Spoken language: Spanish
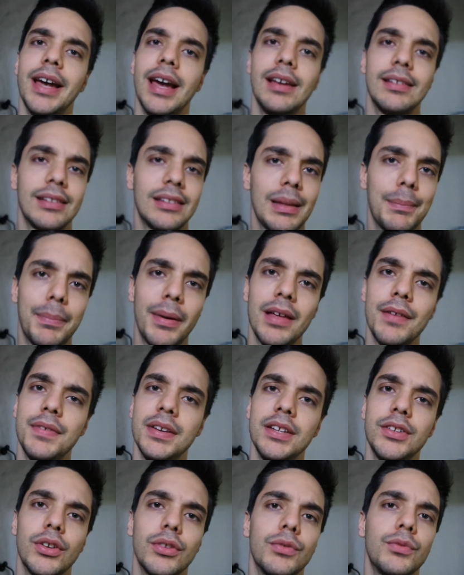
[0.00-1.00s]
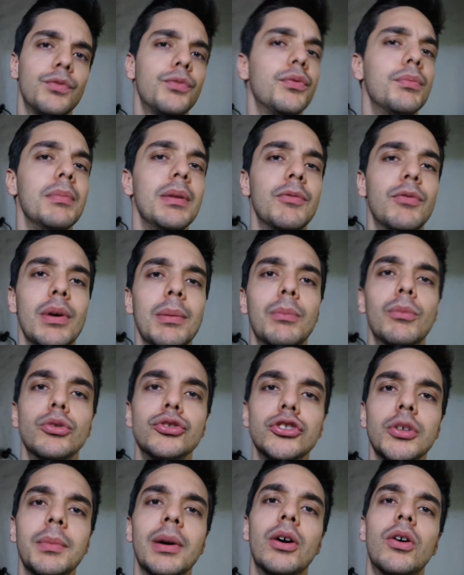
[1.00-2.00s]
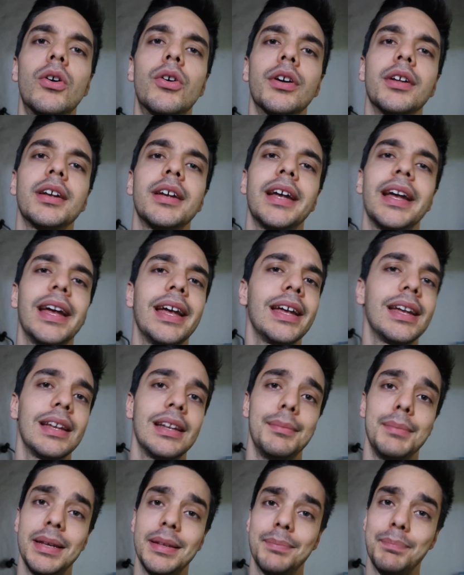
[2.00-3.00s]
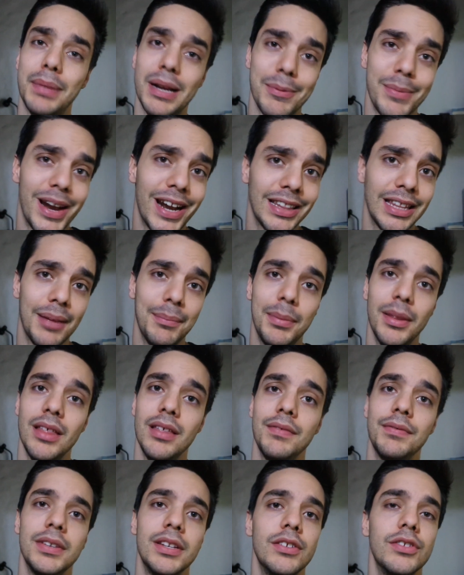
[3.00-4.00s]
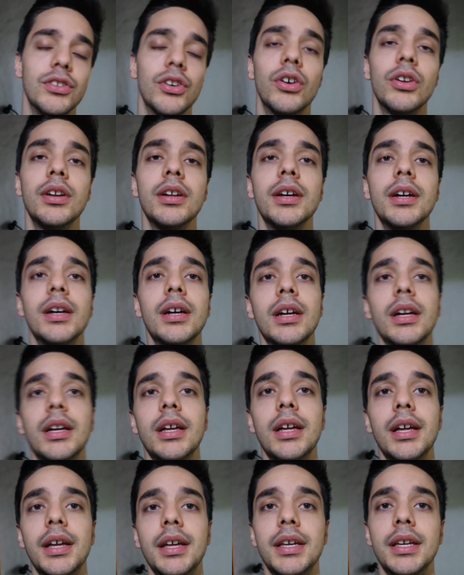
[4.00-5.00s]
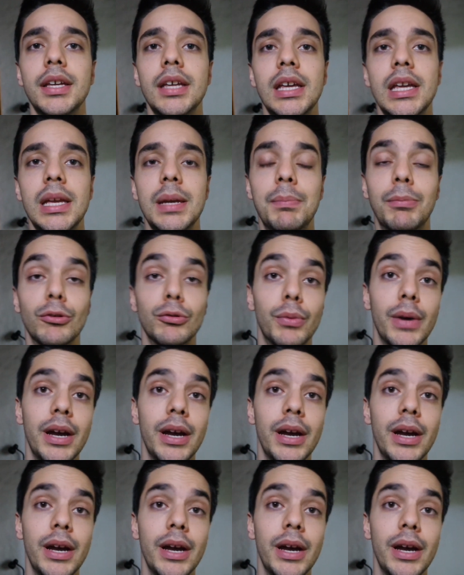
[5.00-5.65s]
Esta etapa de definición me fue mucho mejor que en mi primera etapa de definición. Y pues